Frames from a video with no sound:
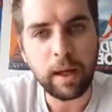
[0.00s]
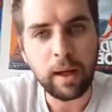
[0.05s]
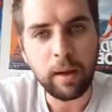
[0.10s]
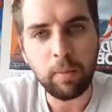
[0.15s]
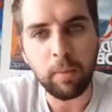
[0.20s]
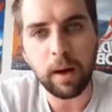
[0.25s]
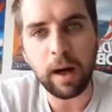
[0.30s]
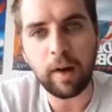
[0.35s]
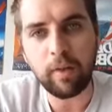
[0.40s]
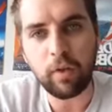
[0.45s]

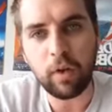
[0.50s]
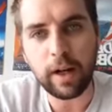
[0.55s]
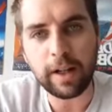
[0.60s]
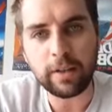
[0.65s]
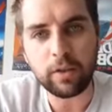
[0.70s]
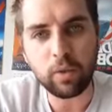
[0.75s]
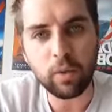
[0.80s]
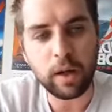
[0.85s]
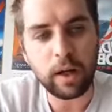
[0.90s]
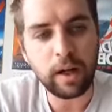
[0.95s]
Bravo à
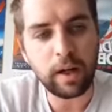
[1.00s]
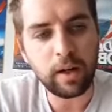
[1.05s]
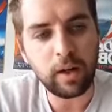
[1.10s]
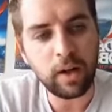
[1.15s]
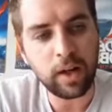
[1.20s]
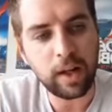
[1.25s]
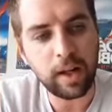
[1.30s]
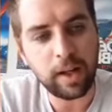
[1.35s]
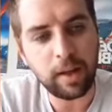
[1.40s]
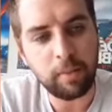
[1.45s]

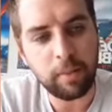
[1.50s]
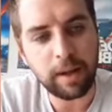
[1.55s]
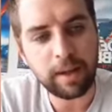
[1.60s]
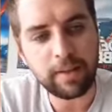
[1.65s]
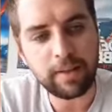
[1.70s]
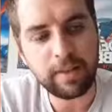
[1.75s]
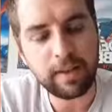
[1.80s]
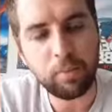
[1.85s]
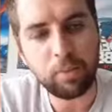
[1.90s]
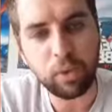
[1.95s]
toi et
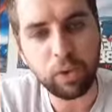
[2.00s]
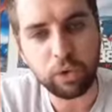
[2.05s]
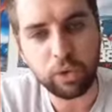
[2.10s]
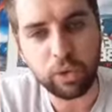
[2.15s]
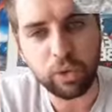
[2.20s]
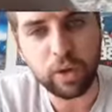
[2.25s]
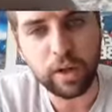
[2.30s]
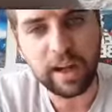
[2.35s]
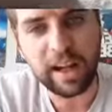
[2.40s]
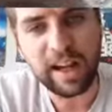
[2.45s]
merci. Eh
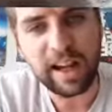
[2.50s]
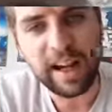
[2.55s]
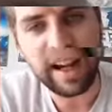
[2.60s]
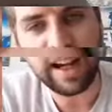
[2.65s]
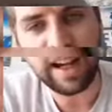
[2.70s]
bien, tout.